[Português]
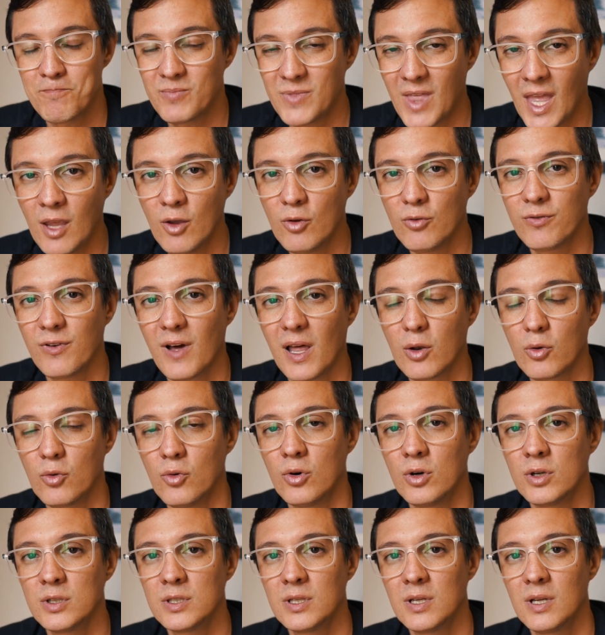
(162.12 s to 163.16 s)
tem o
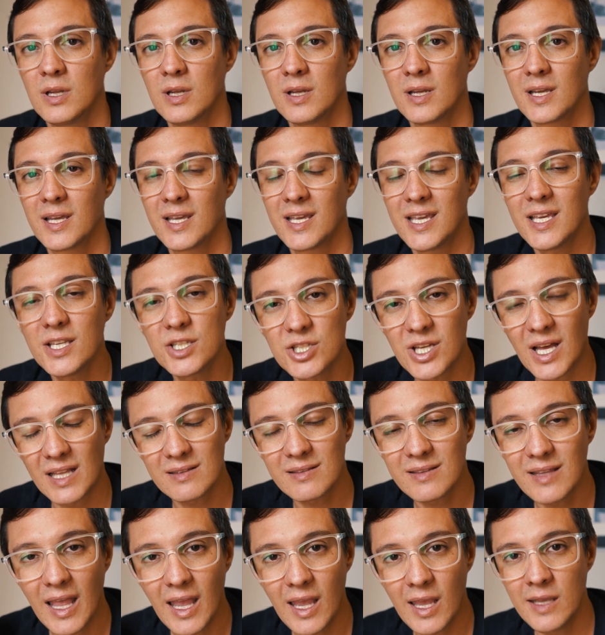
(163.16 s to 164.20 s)
valor que te
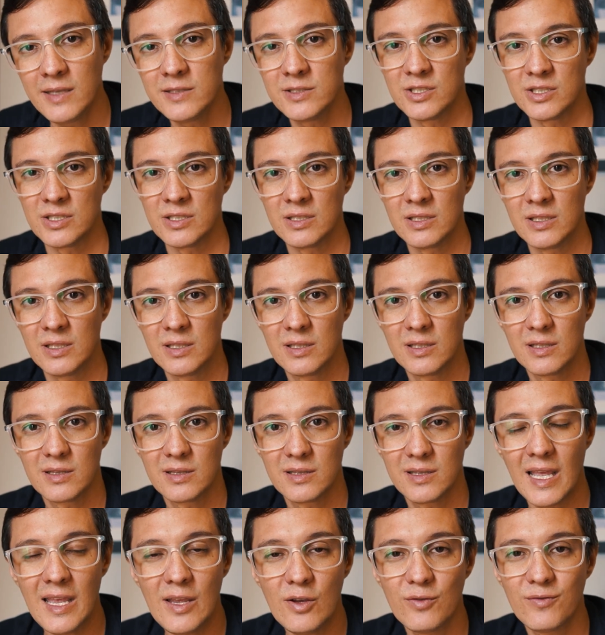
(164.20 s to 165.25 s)
atende
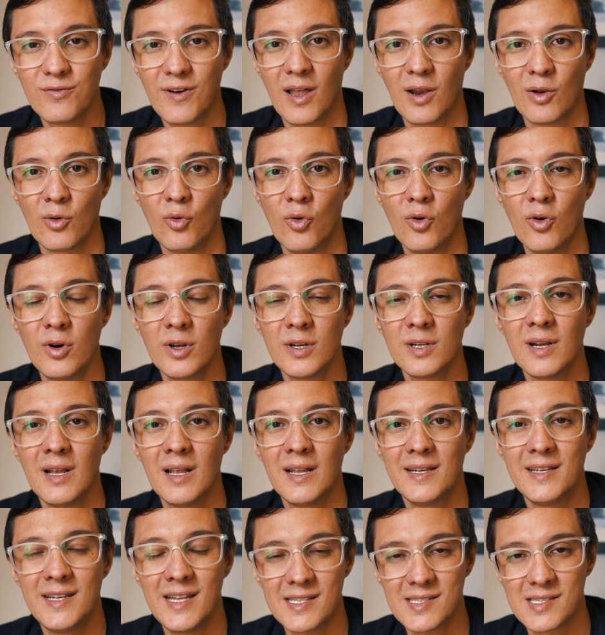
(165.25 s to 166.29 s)
tem o valor
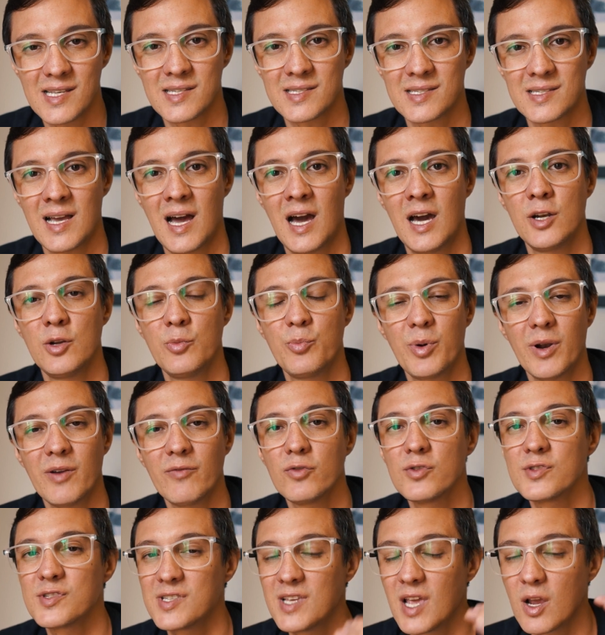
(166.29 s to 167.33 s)
necessário para
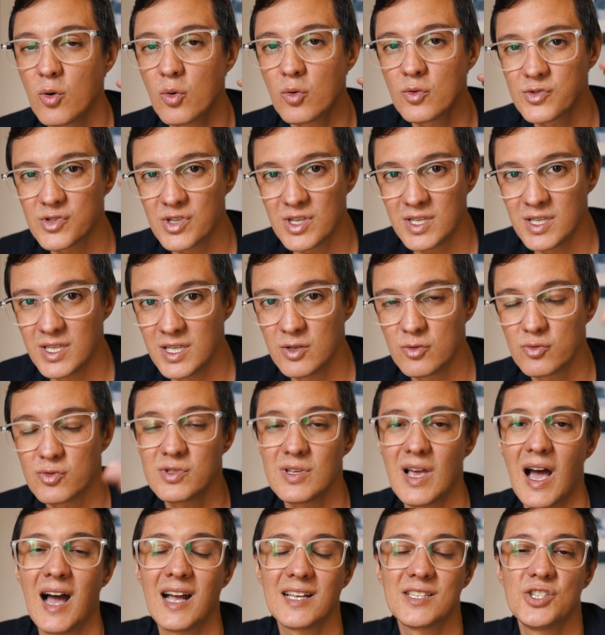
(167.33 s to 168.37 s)
você conseguir
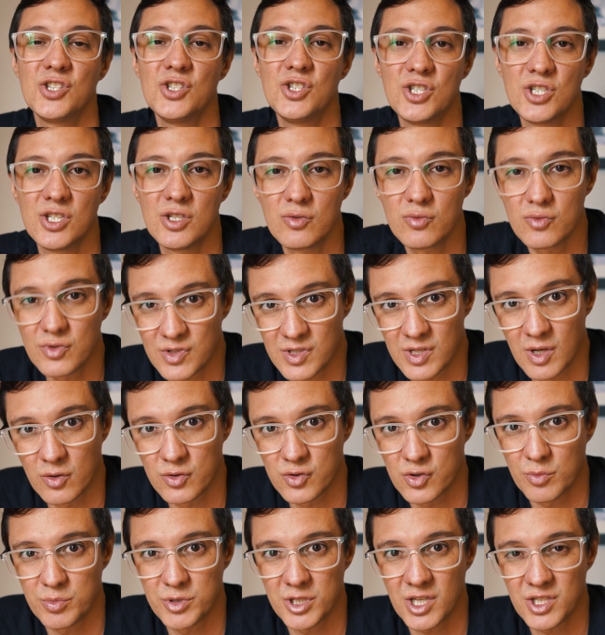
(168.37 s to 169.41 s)
os, atingir os
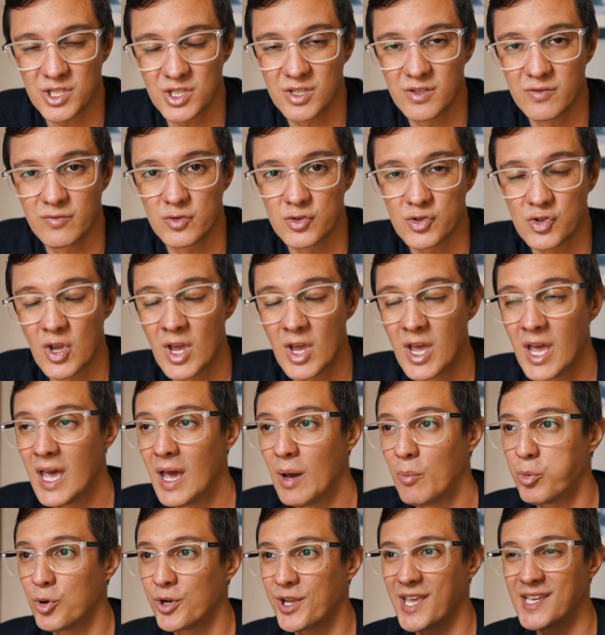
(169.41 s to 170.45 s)
seus objetivos.
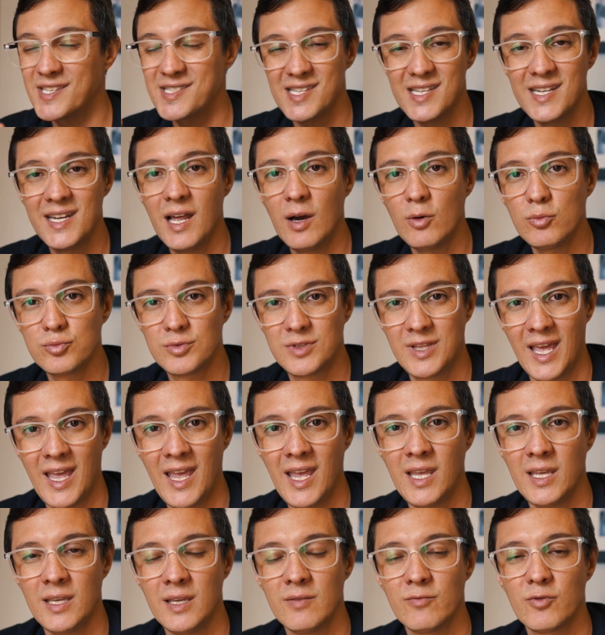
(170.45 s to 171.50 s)
Porque se não
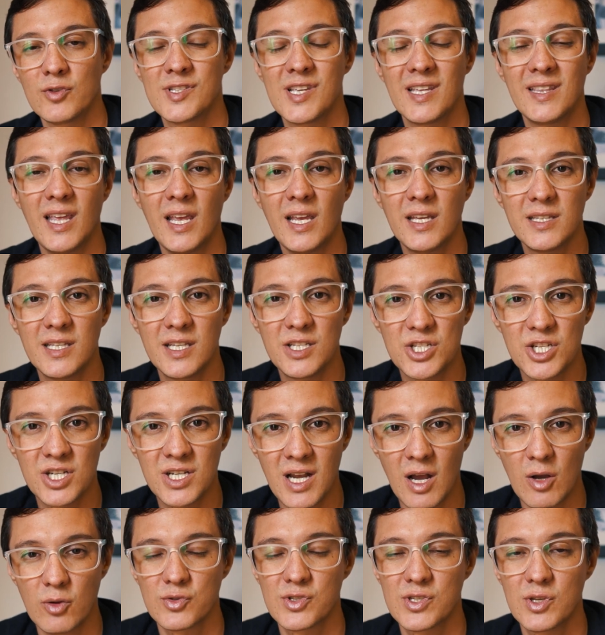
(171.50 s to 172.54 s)
tem, você tem que
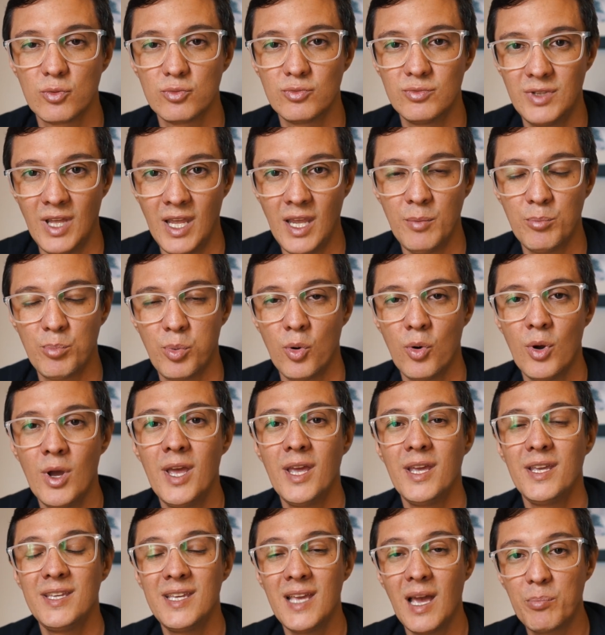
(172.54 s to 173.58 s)
dedicar o seu tempo
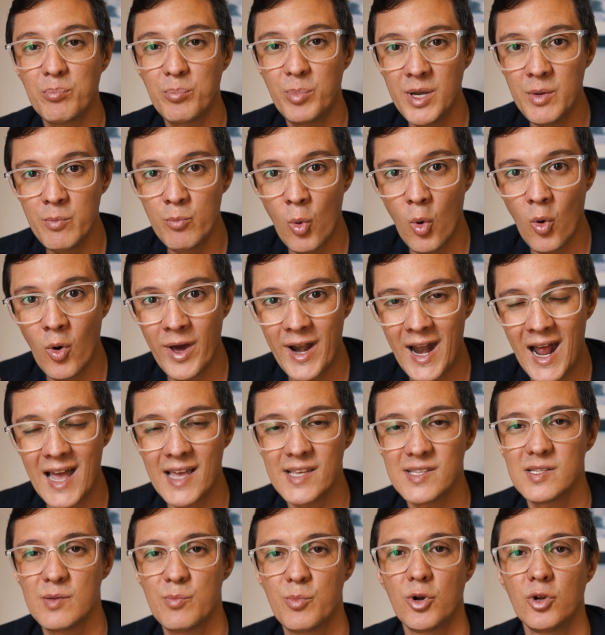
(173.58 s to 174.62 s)
em aprimorar
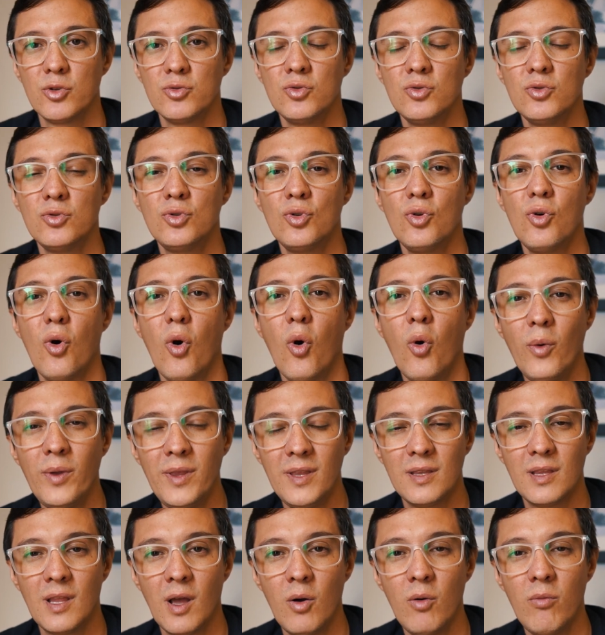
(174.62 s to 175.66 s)
esse produto ou
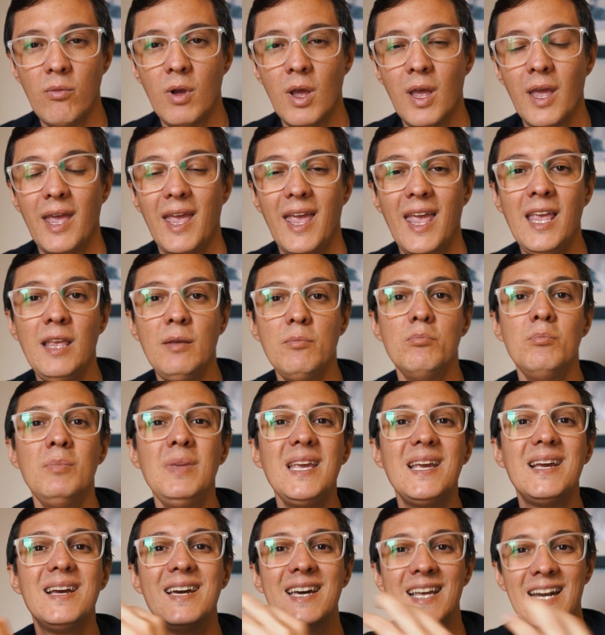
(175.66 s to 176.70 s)
então em
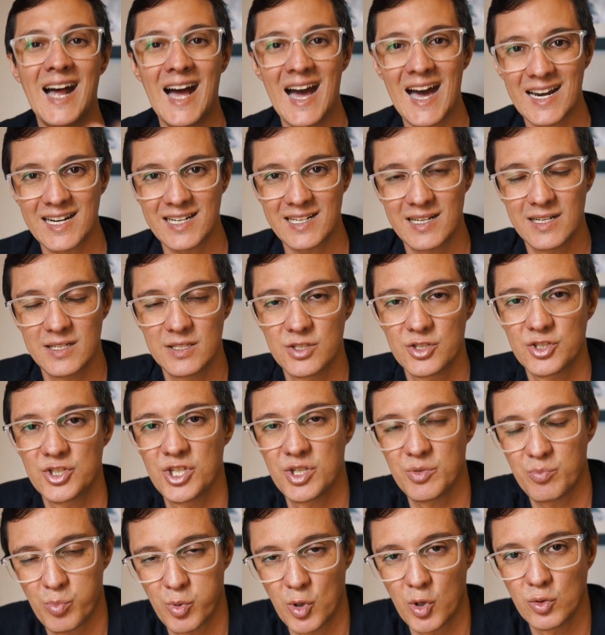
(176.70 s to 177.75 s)
migrar
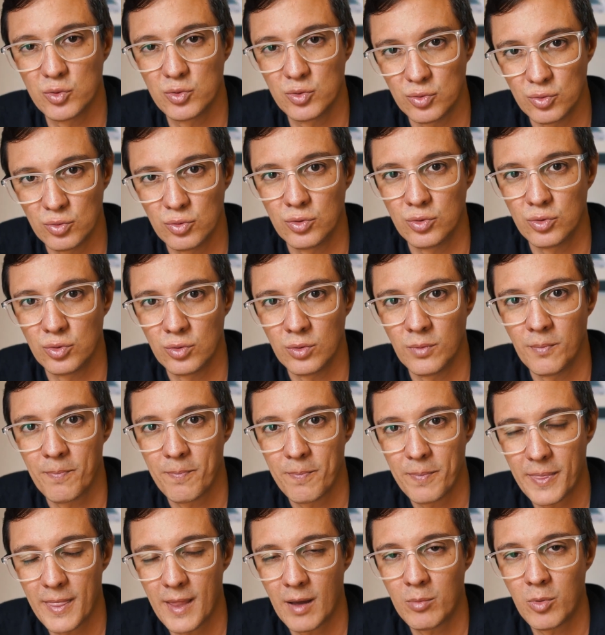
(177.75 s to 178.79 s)
de produto
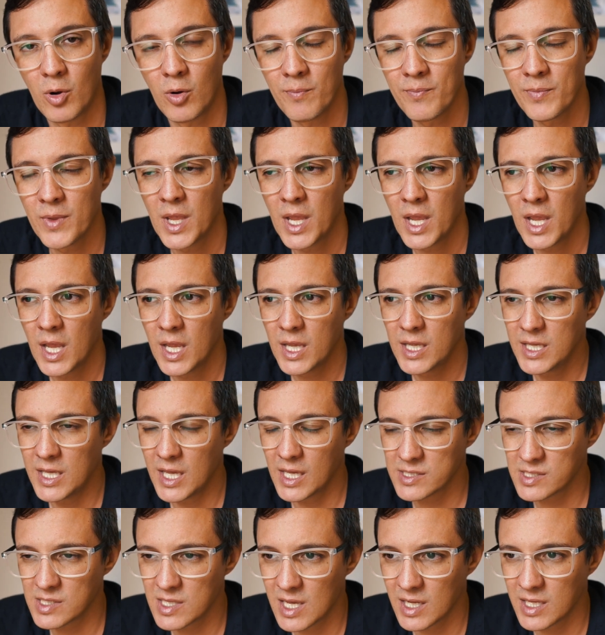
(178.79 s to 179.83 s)
tá bom? E
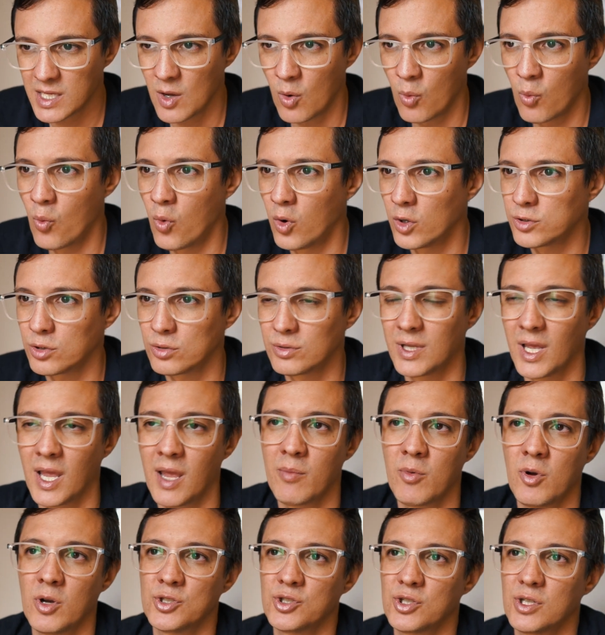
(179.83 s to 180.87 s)
esse daqui é um outro
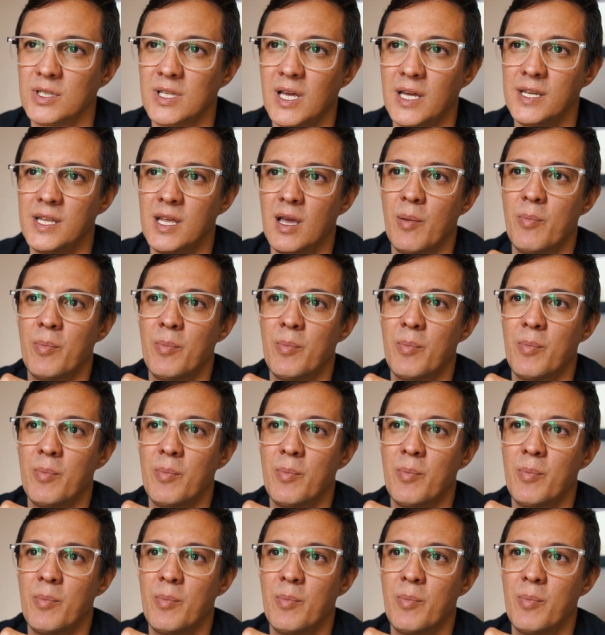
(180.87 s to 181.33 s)
tema, acho que daria